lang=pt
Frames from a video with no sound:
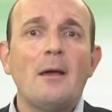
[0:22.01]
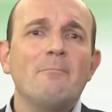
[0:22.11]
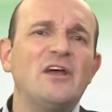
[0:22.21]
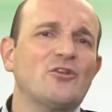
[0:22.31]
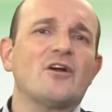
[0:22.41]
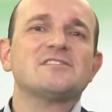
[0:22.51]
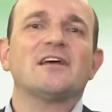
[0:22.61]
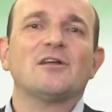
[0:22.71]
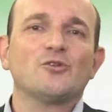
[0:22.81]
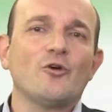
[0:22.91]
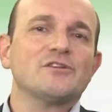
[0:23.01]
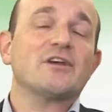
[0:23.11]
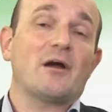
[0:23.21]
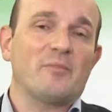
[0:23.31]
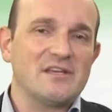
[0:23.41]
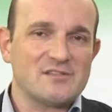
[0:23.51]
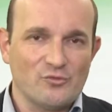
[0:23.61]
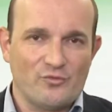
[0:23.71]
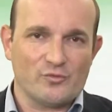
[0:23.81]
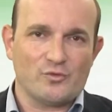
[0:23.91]
menor será a dor de cabeça
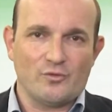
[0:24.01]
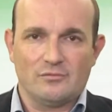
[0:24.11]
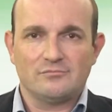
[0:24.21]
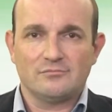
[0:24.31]
no futuro.